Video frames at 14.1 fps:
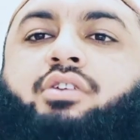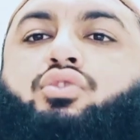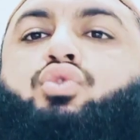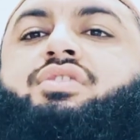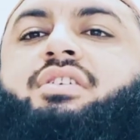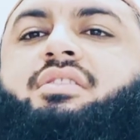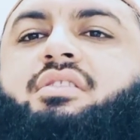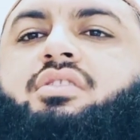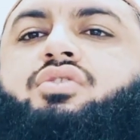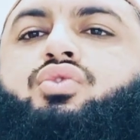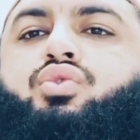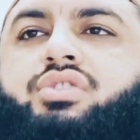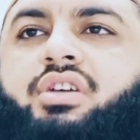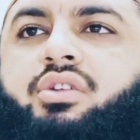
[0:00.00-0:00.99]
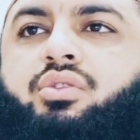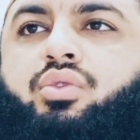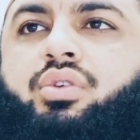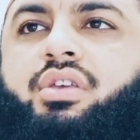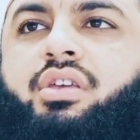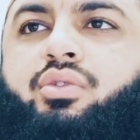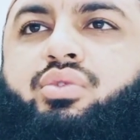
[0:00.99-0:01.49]
तो जितनी सूजन
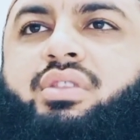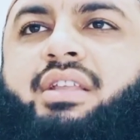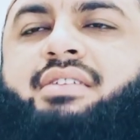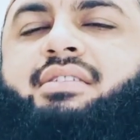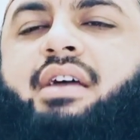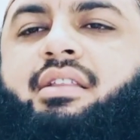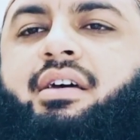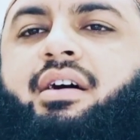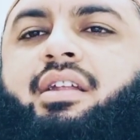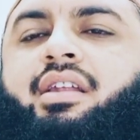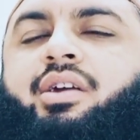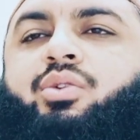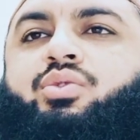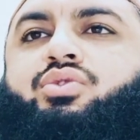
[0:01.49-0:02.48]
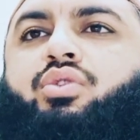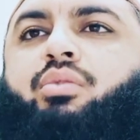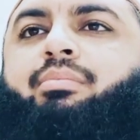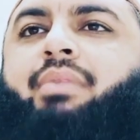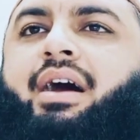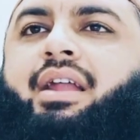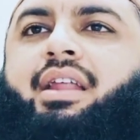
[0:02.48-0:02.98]
होगी उतना ज़्यादा अल्लाह उसको
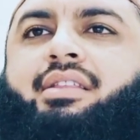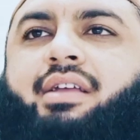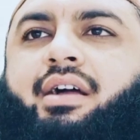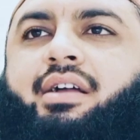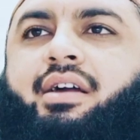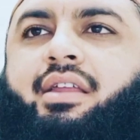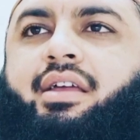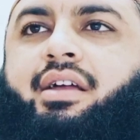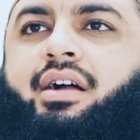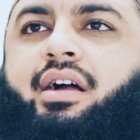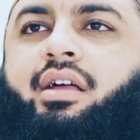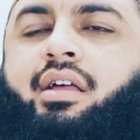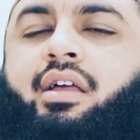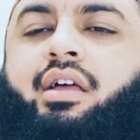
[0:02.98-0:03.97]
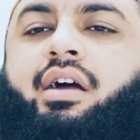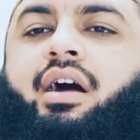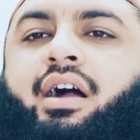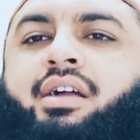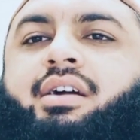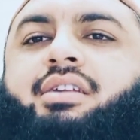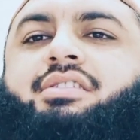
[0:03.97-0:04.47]
माल अता करेगा
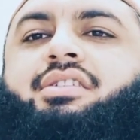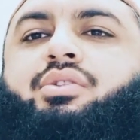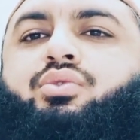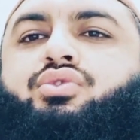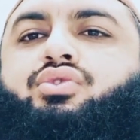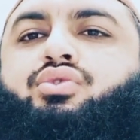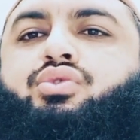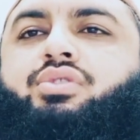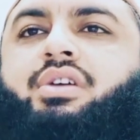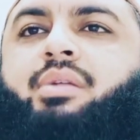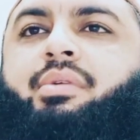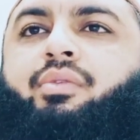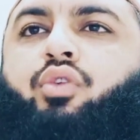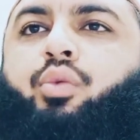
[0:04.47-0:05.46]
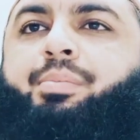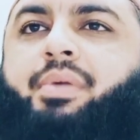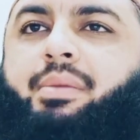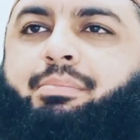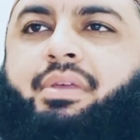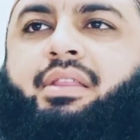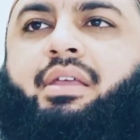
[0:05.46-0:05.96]
अगरचे उस सूजन में वो
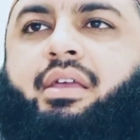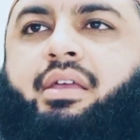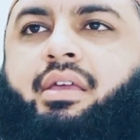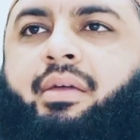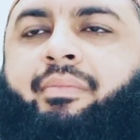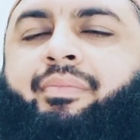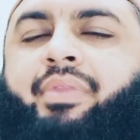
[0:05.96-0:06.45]
पीप भी देखे